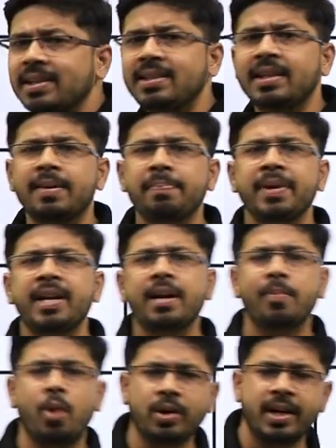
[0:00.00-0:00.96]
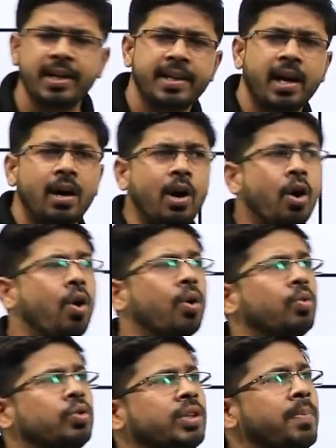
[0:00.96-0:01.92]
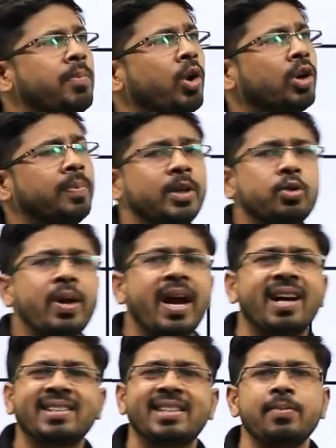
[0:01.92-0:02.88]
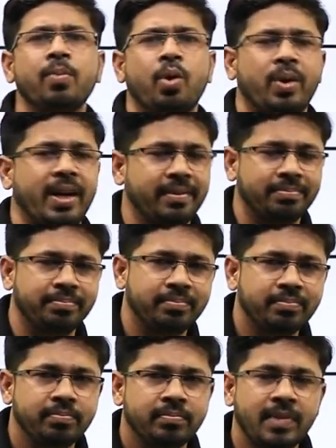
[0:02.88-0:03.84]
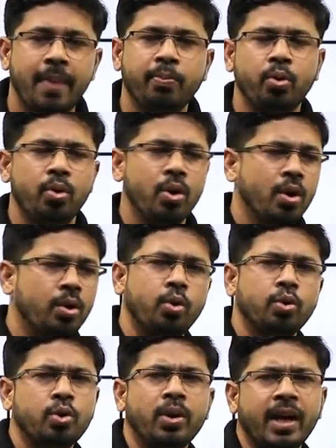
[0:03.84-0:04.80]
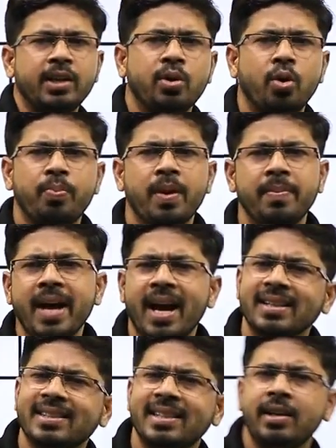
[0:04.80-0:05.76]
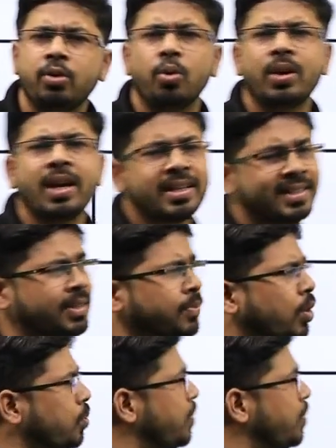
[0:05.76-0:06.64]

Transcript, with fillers: किसी कंपनी का मोट खरीदा और उसके मोट में जो है अस्सी मोट है आपको दो सौ ढाई सौ रुपए में अस्सी टोटल अस्सी मोट